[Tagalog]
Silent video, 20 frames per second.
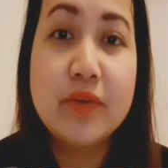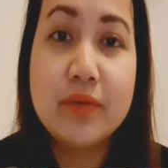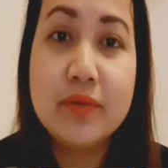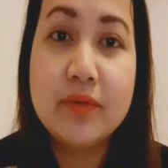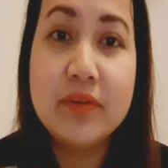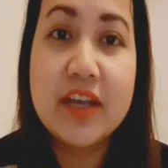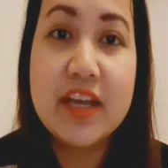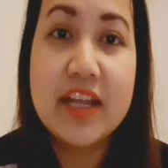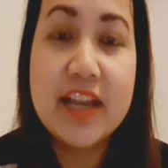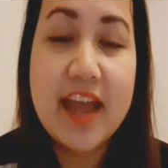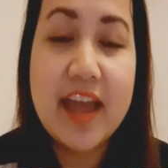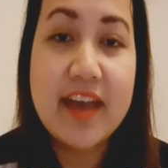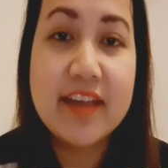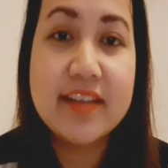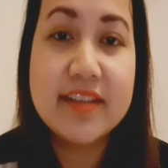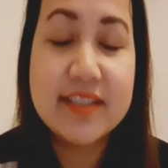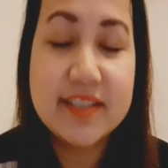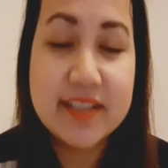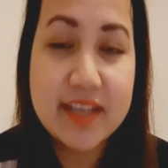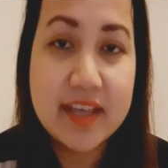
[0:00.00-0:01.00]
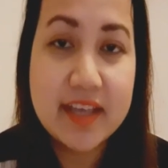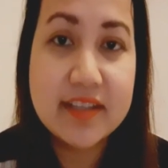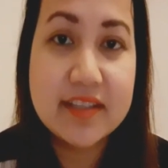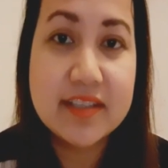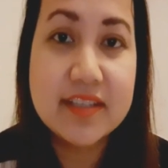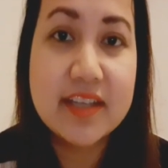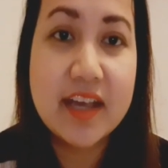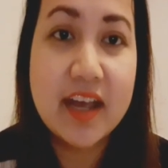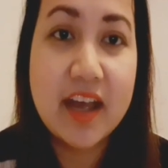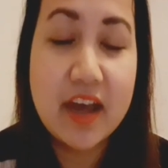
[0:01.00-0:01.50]
Google
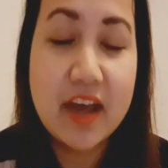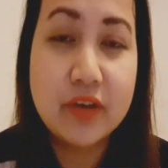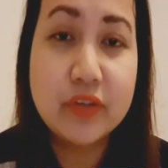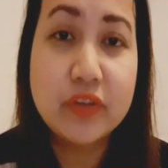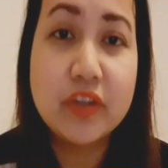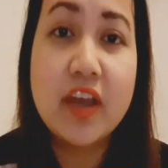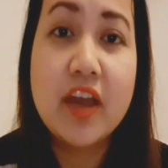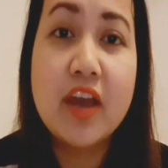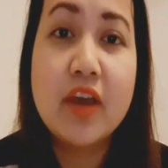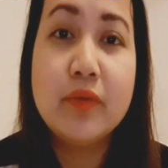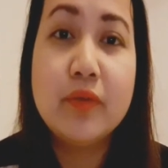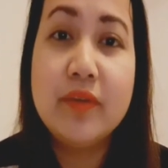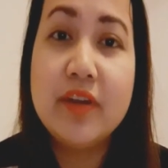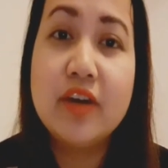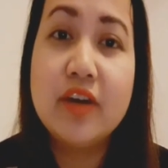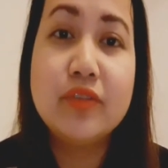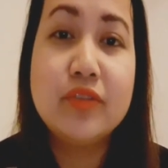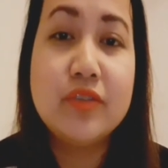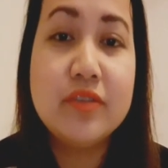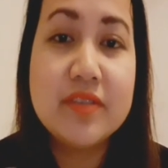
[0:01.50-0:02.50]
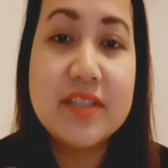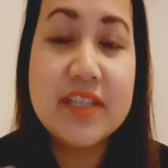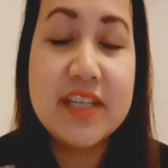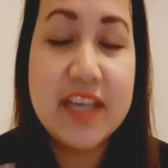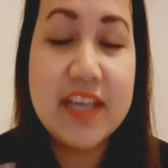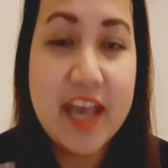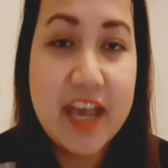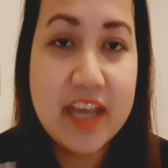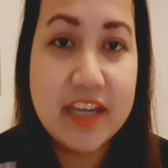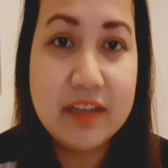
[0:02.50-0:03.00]
AdSense account without using
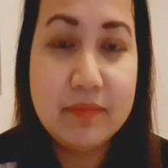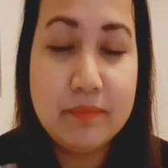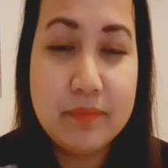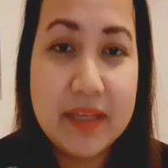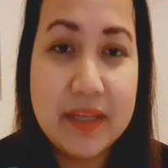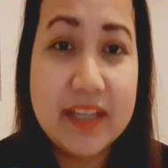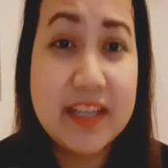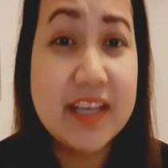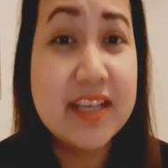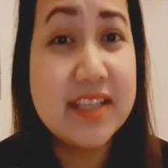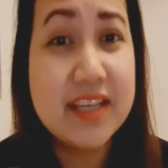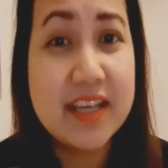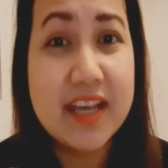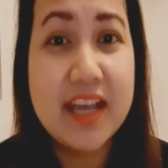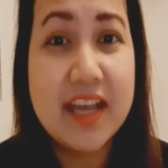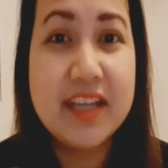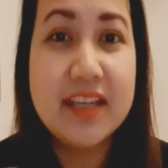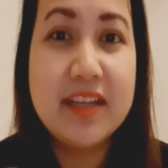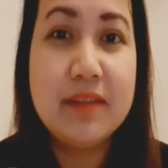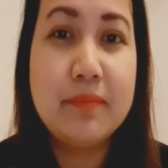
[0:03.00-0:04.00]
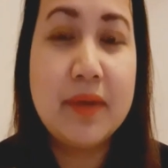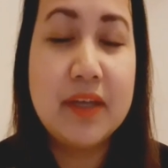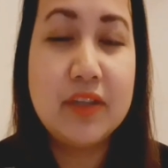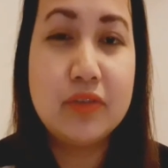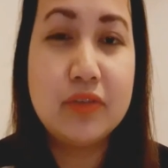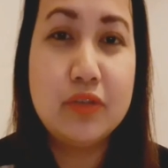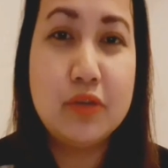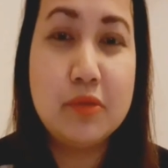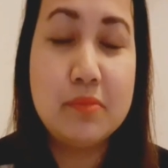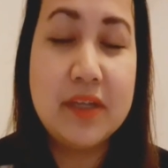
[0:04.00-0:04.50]
anything kasi nga hindi pa
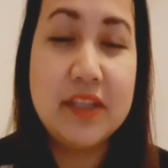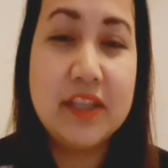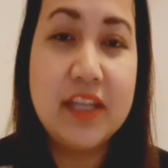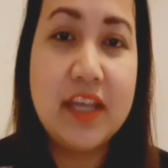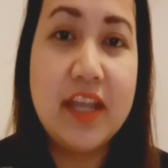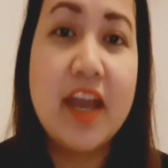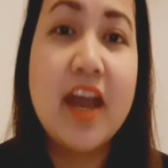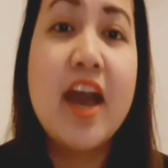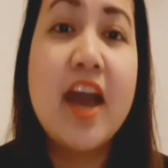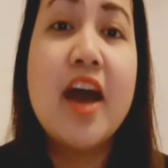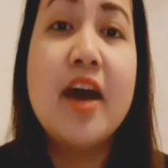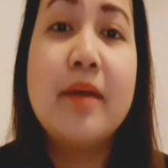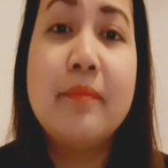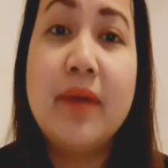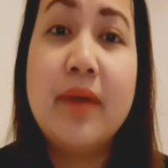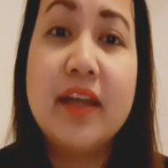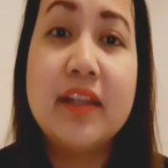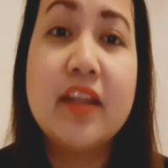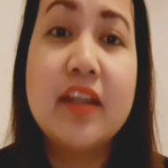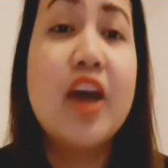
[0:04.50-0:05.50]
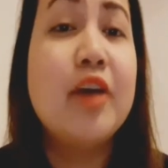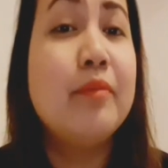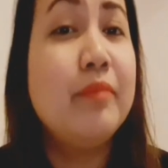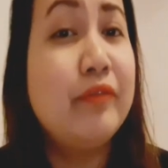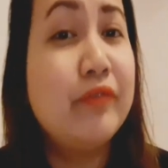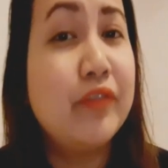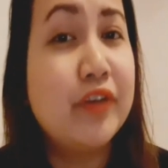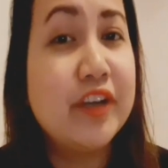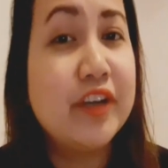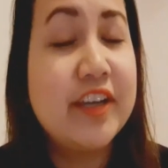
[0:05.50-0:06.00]
ito dumating. But
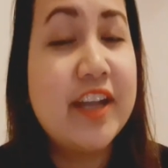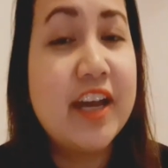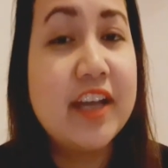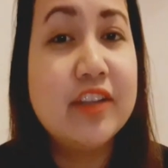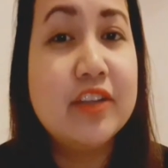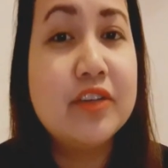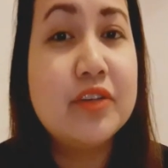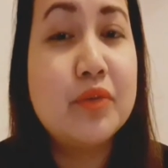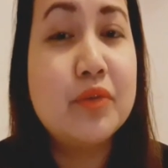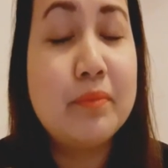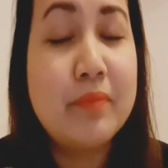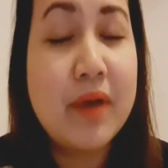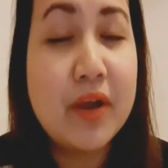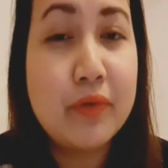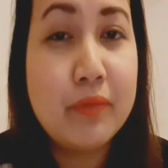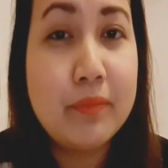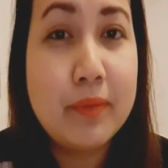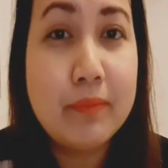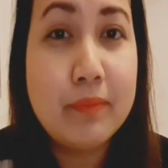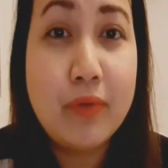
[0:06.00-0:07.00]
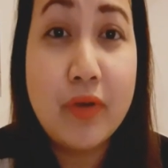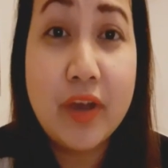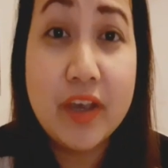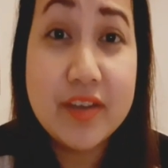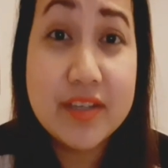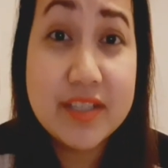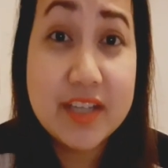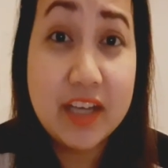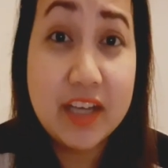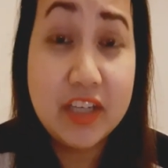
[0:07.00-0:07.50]
Before that, kung bago pa po
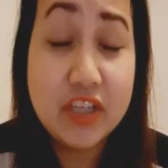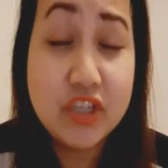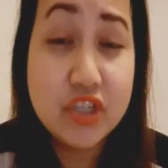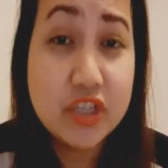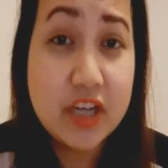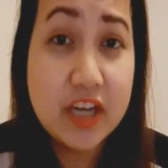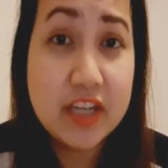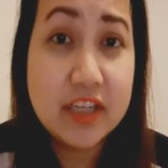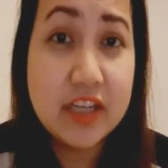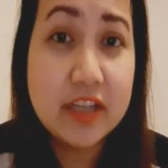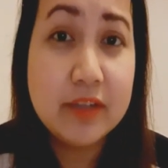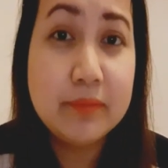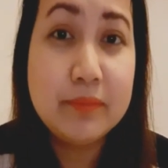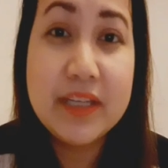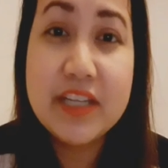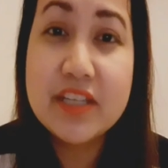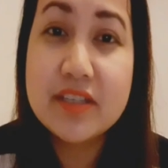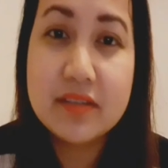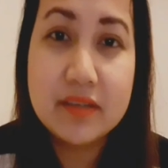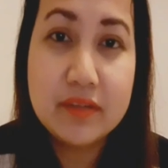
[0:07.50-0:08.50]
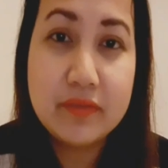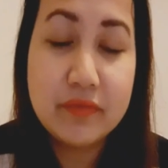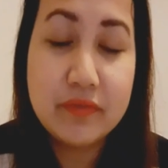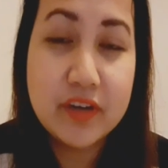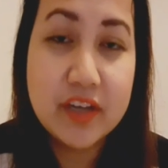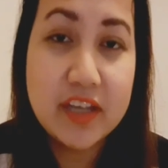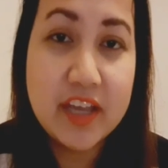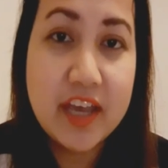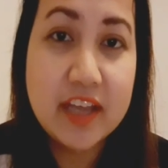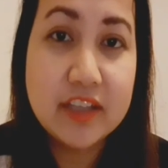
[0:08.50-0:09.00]
kayo sa ating channel, please don't
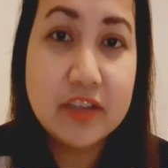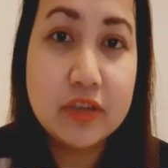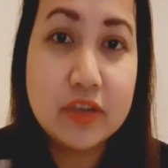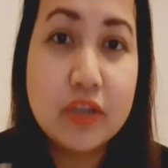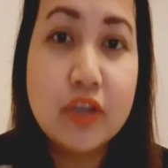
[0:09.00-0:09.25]
forget